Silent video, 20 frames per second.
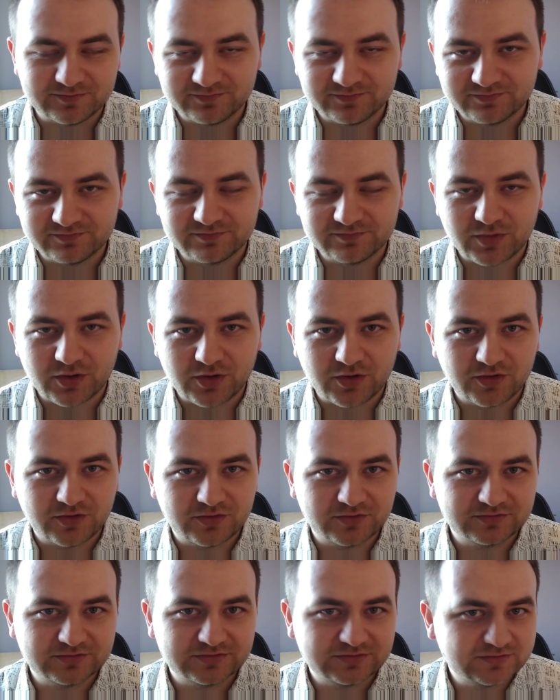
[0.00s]

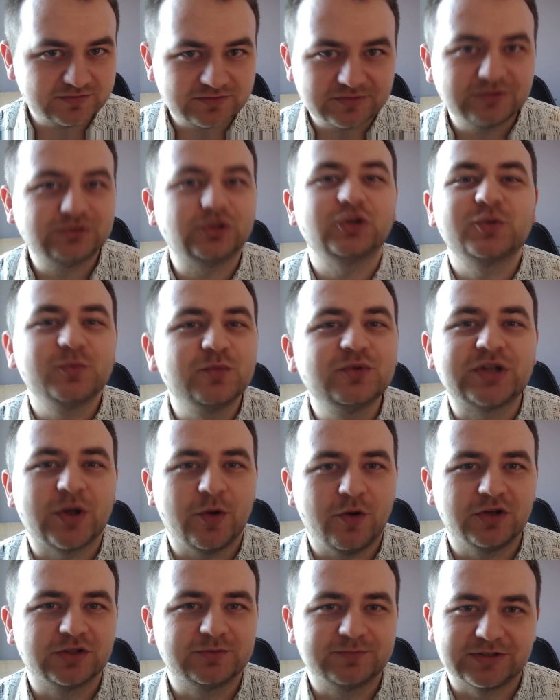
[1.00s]
bo ktoś
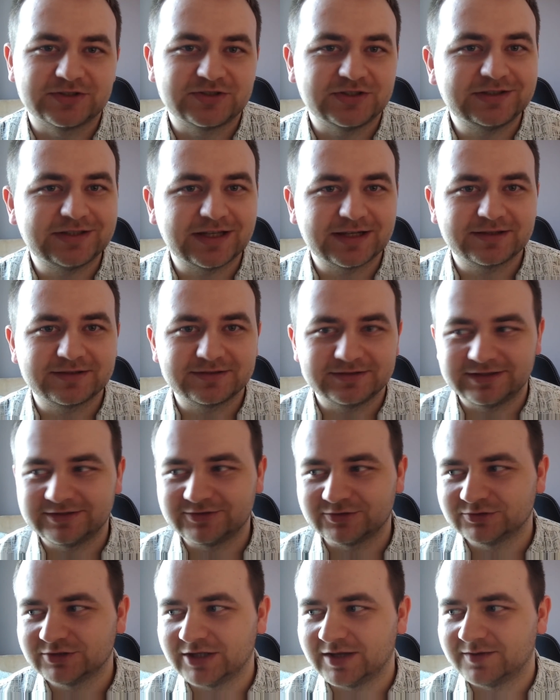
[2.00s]
musiał odpaść i tak
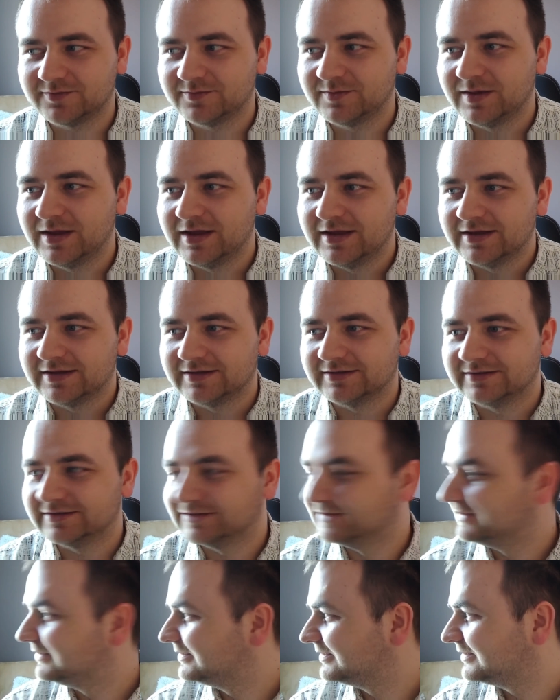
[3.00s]
naciągnąłem
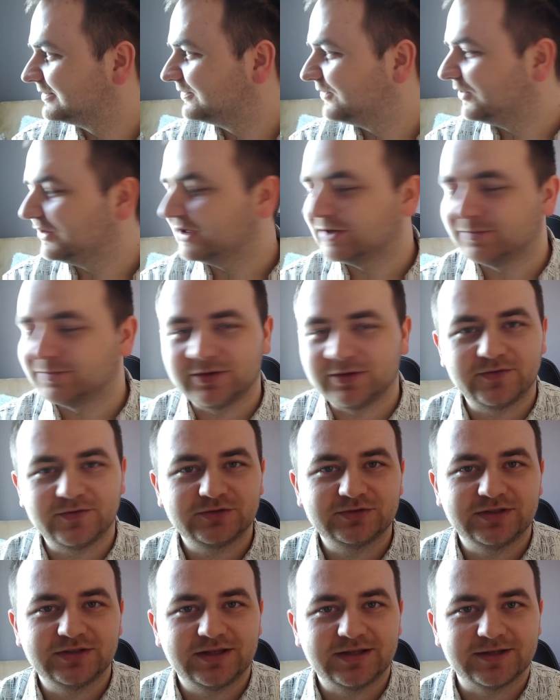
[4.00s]
y, swoje
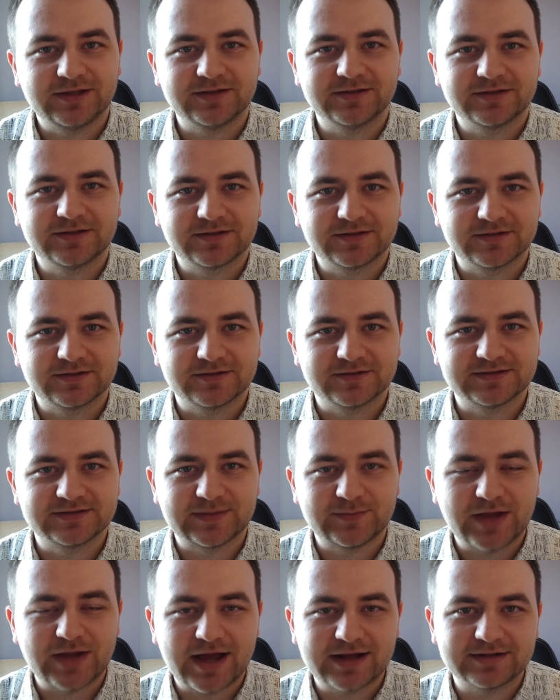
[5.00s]
pierwotne
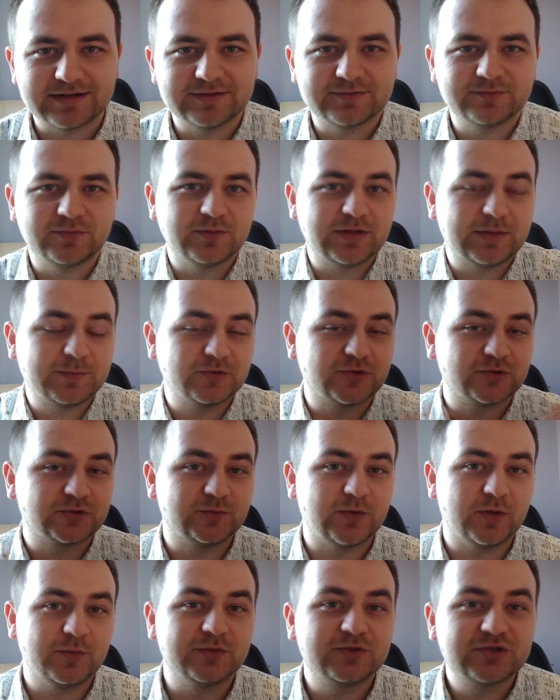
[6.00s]
zamiary, bo na początku
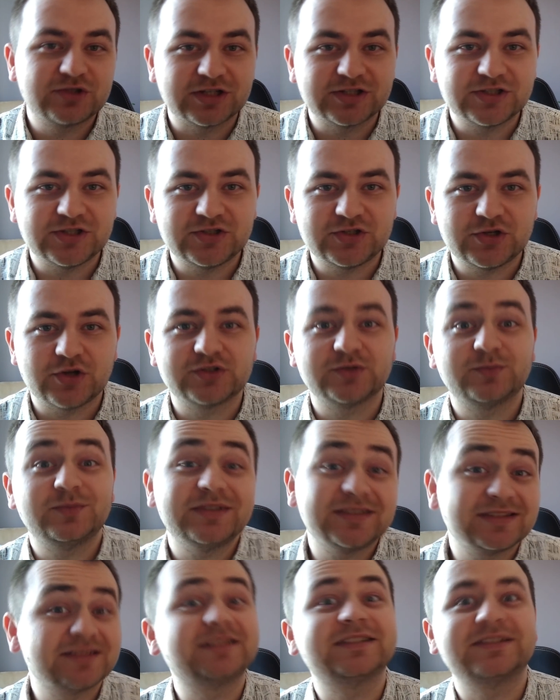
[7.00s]
miały 40 osób,
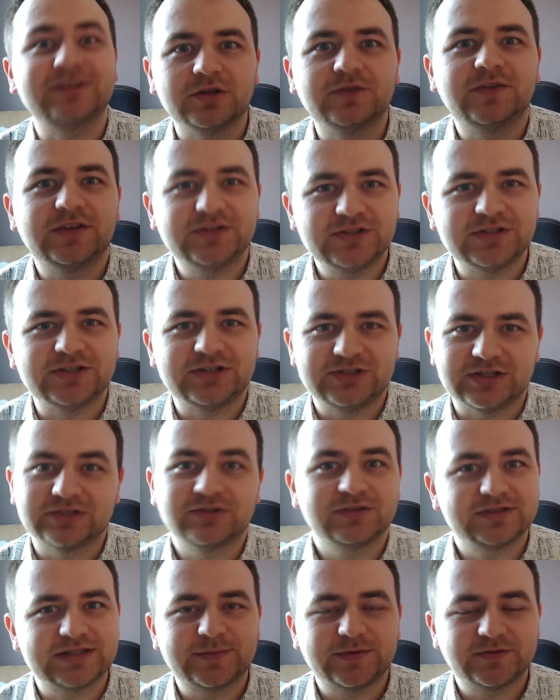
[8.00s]
jest 120,
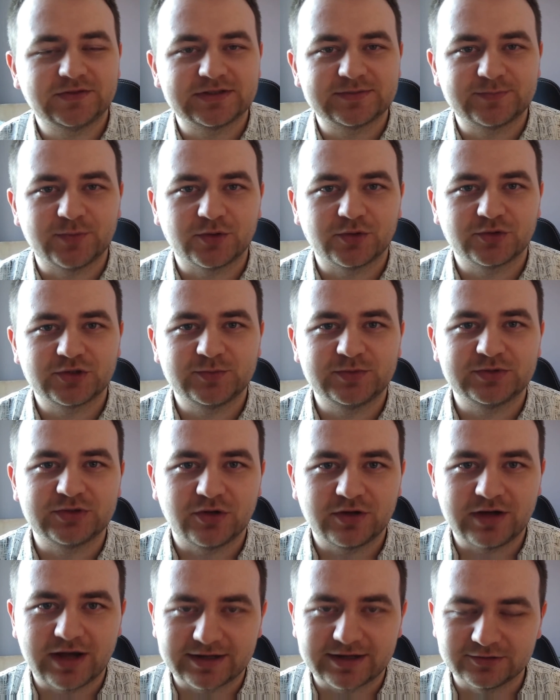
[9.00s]
to jest naprawdę sporo, żeby
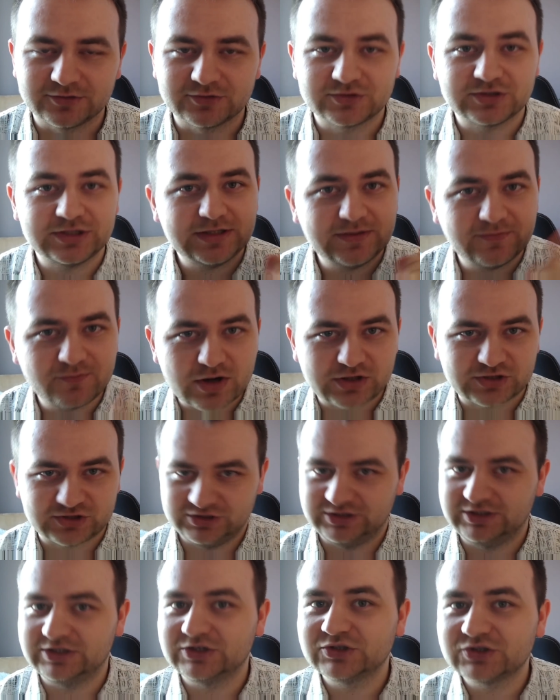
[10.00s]
to ogarnąć. I
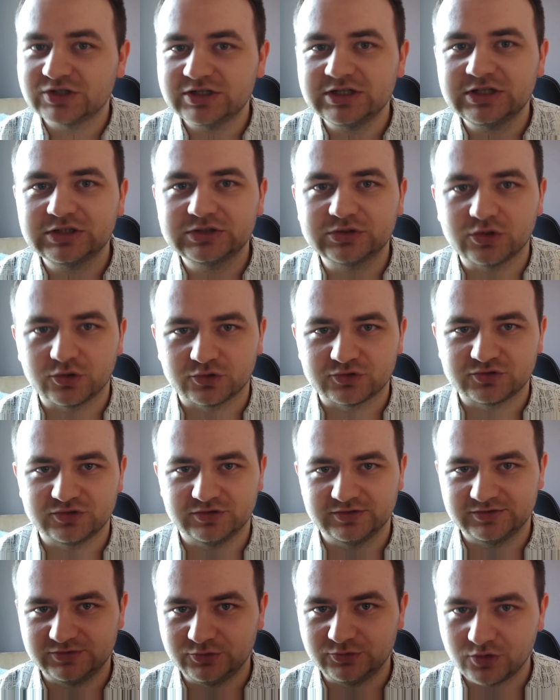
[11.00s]
właśnie, jeżeli ktoś
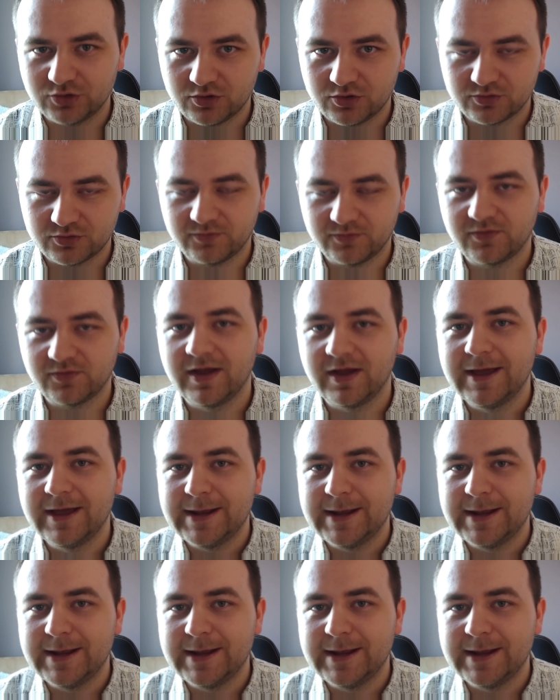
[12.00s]
z jurorów